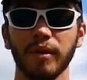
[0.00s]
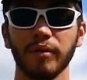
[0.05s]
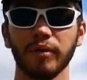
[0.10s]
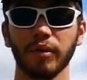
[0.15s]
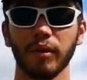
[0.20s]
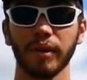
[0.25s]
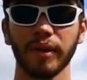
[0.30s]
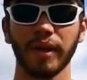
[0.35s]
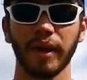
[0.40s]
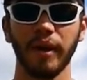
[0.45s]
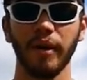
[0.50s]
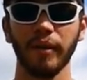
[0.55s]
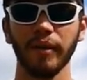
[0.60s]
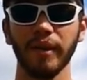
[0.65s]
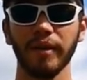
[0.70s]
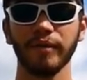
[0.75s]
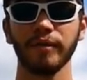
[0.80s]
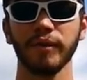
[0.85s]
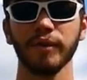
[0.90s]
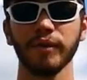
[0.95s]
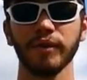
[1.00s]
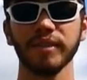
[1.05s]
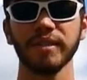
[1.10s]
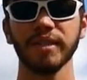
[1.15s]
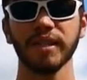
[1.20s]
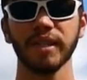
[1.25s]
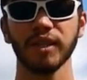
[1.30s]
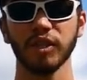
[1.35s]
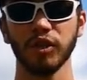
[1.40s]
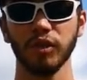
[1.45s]
le F3K en avant dans
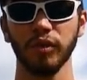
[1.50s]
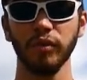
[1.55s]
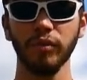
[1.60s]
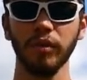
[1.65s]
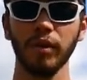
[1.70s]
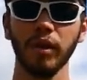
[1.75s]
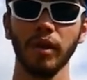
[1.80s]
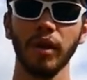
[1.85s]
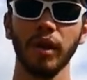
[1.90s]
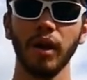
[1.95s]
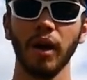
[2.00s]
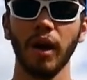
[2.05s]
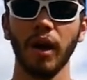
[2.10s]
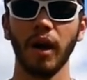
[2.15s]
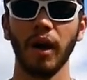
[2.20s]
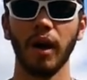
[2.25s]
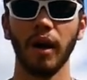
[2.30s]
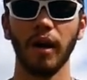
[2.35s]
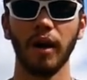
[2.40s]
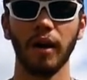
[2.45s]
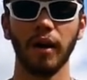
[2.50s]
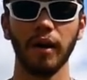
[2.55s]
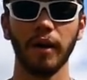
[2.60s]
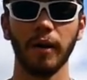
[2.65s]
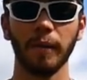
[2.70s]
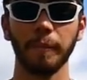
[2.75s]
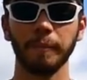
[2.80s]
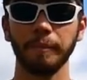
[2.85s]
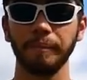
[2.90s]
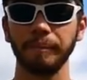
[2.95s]
ces régions.
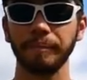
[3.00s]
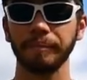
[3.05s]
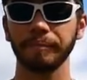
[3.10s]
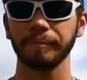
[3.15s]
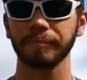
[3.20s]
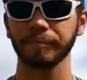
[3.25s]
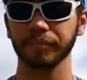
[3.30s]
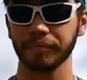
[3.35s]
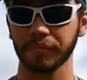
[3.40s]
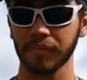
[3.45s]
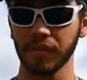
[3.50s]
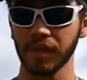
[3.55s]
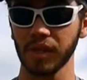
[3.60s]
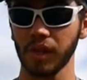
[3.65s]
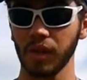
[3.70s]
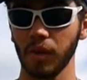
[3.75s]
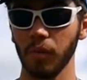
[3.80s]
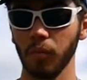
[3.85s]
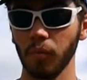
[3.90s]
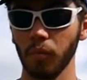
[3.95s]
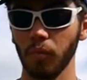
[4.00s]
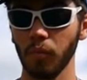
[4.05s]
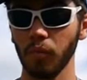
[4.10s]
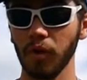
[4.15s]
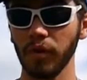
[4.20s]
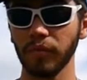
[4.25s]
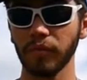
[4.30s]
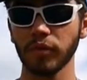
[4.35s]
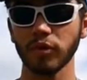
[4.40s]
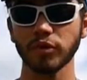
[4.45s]
Euh,
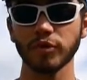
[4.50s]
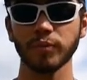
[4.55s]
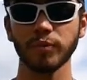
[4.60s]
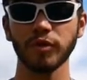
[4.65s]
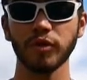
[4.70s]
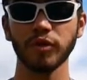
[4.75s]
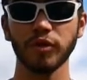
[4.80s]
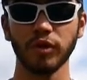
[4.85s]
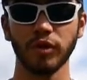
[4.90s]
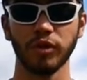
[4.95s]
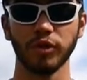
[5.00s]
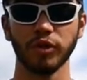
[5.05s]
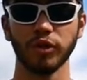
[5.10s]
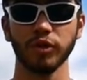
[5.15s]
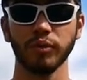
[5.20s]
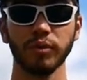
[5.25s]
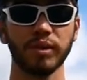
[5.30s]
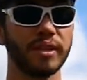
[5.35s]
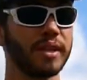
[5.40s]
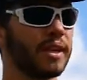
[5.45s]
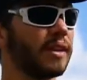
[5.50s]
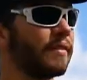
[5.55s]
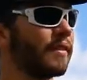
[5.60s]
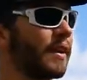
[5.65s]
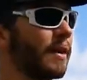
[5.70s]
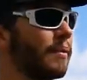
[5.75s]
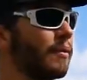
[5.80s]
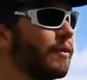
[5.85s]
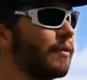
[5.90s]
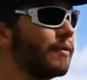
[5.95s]
moi franchement, je souhaiterais
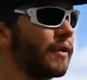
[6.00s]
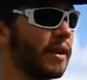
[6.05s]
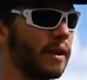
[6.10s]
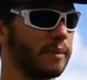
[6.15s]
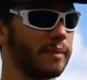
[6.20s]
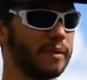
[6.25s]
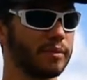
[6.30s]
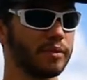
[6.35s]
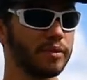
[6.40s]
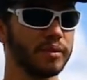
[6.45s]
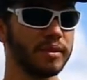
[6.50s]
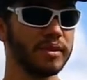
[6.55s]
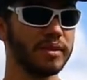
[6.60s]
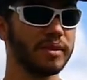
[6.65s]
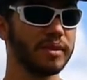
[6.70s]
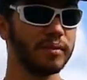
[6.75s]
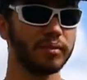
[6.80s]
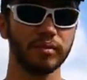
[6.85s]
vraiment faire la même chose ici.